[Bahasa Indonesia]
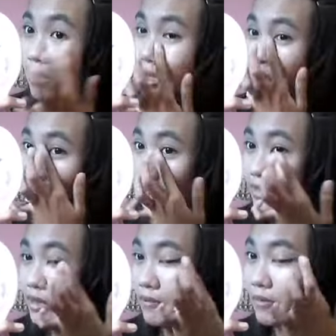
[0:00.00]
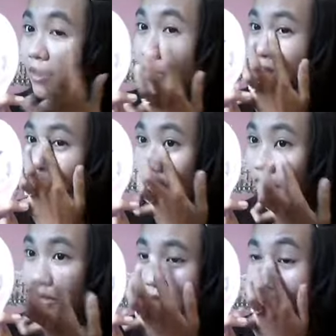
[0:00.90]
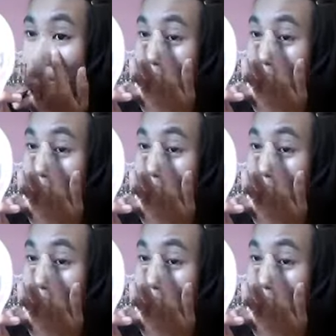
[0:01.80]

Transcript: sedikit aja aplikasikannya